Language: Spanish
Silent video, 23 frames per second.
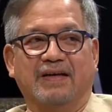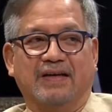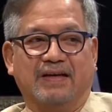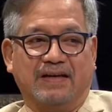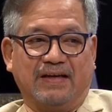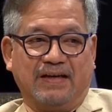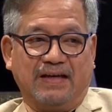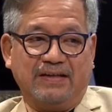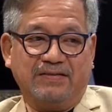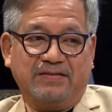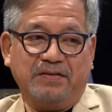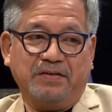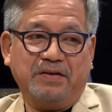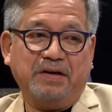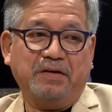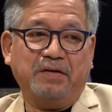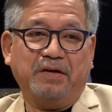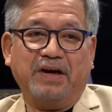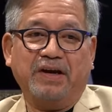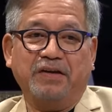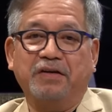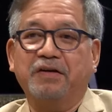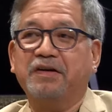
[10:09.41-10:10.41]
Eso es lo
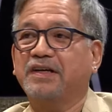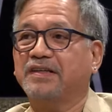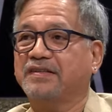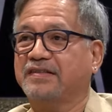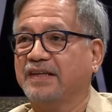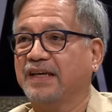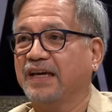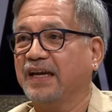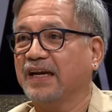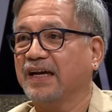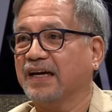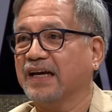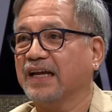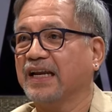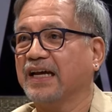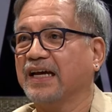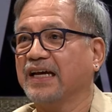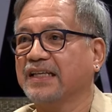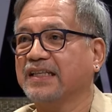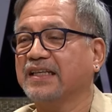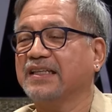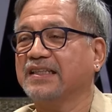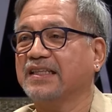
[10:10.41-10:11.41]
que yo quisiera, que la
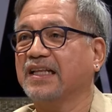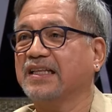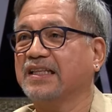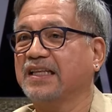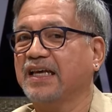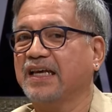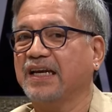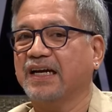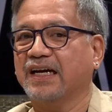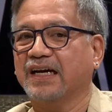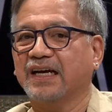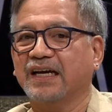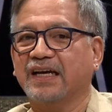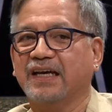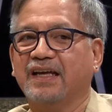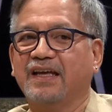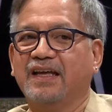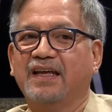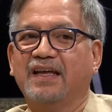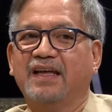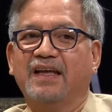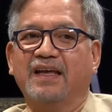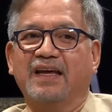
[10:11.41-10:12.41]
gente entendiera que,
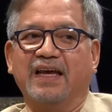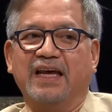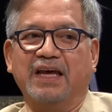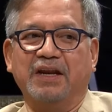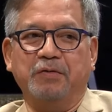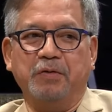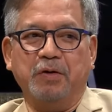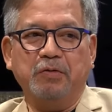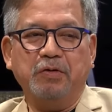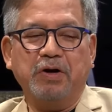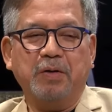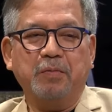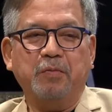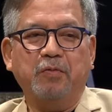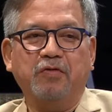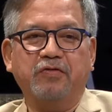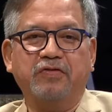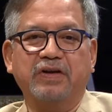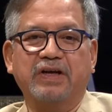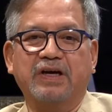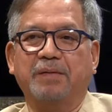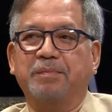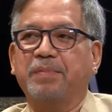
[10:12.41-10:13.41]
no es una
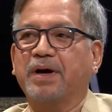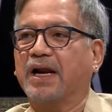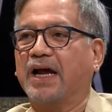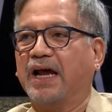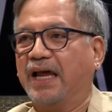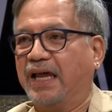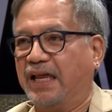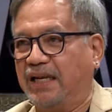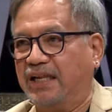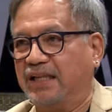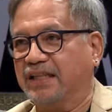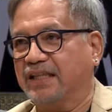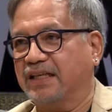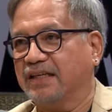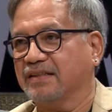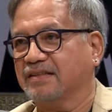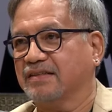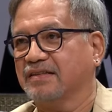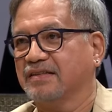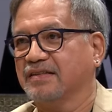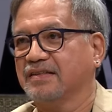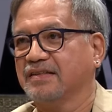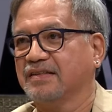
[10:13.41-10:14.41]
música para
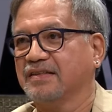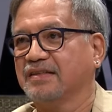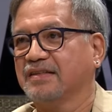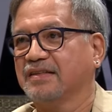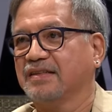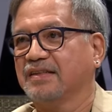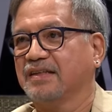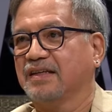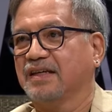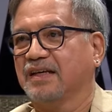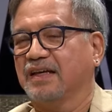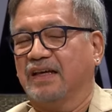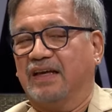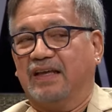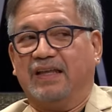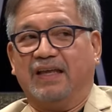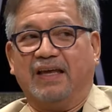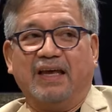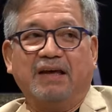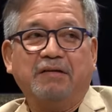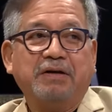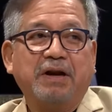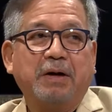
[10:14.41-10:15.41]
élites.
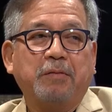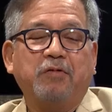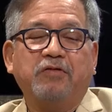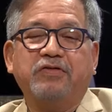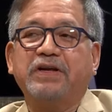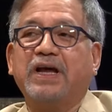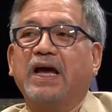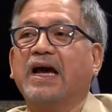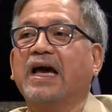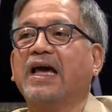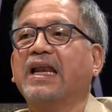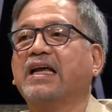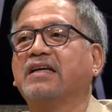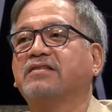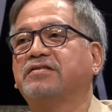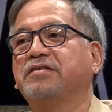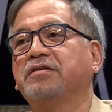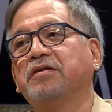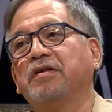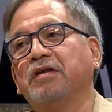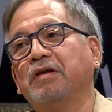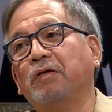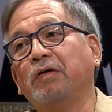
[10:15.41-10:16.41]
Eh, es una música que
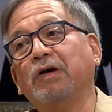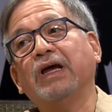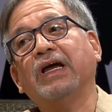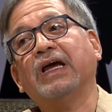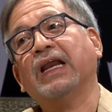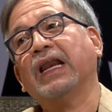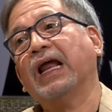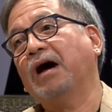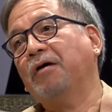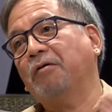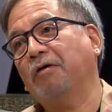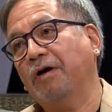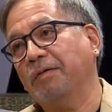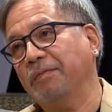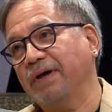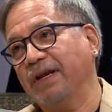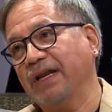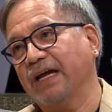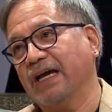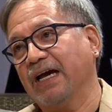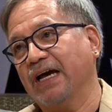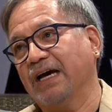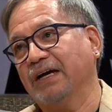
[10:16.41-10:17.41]
nació de los esclavos
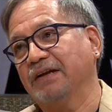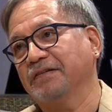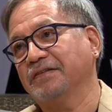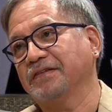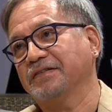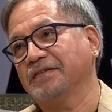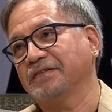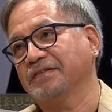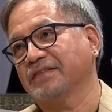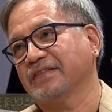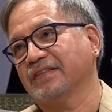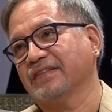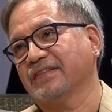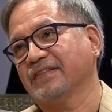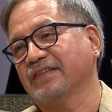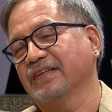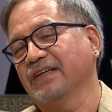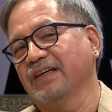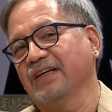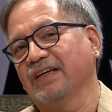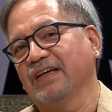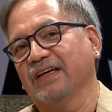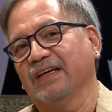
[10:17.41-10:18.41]
americanos. Entonces,
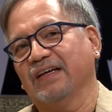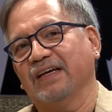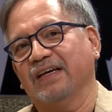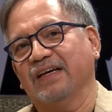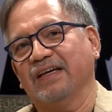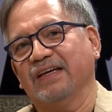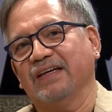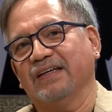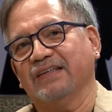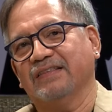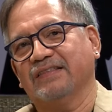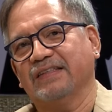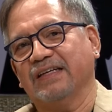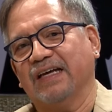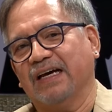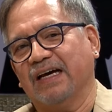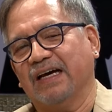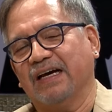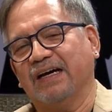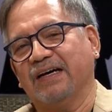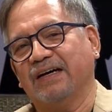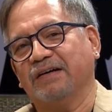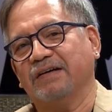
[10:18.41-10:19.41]
eh, se
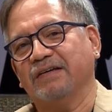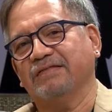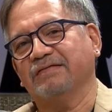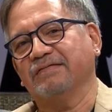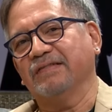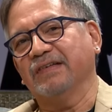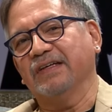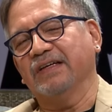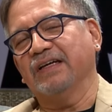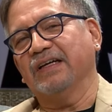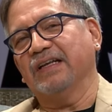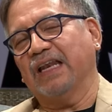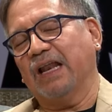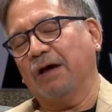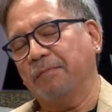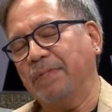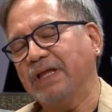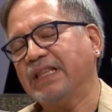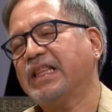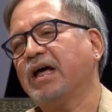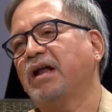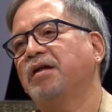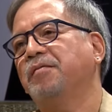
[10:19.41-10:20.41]
ha,
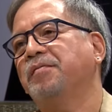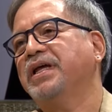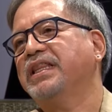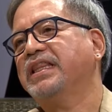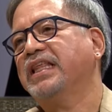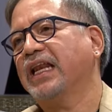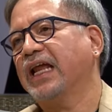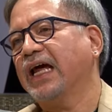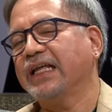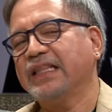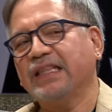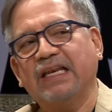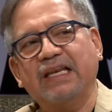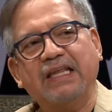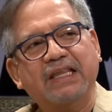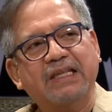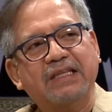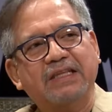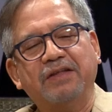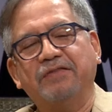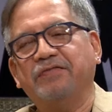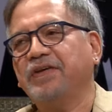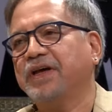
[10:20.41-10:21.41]
lamentablemente la gente la
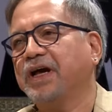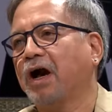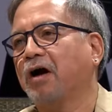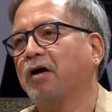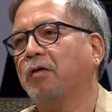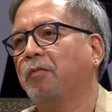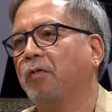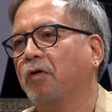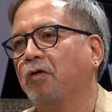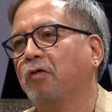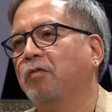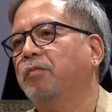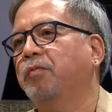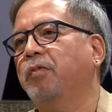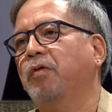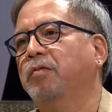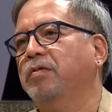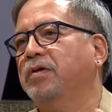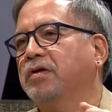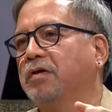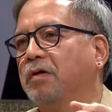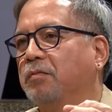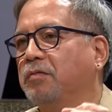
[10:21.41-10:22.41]
identifica como con un
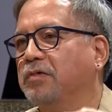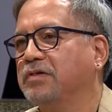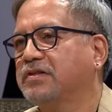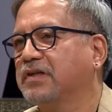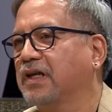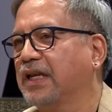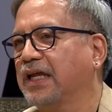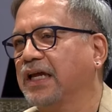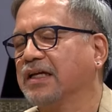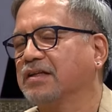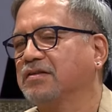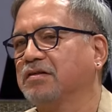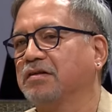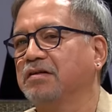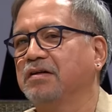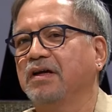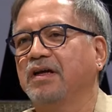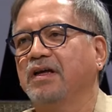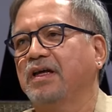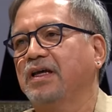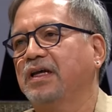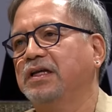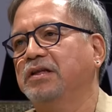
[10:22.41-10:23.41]
público muy selecto.
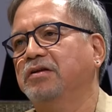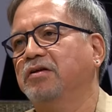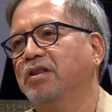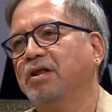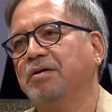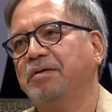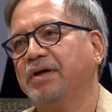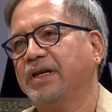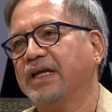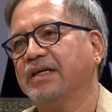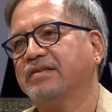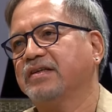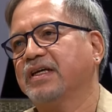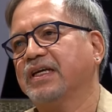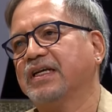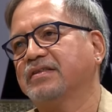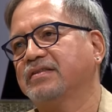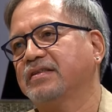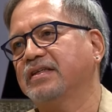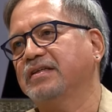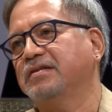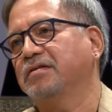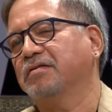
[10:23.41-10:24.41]
Y no debería ser
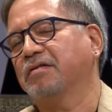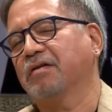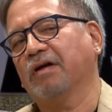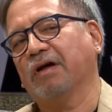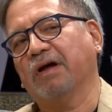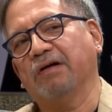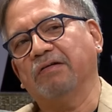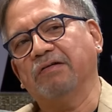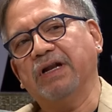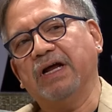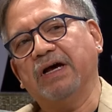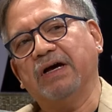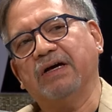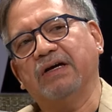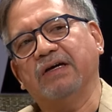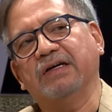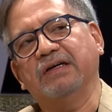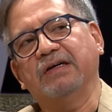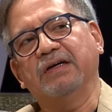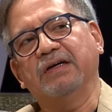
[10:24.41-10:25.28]
así. Yo creo que es una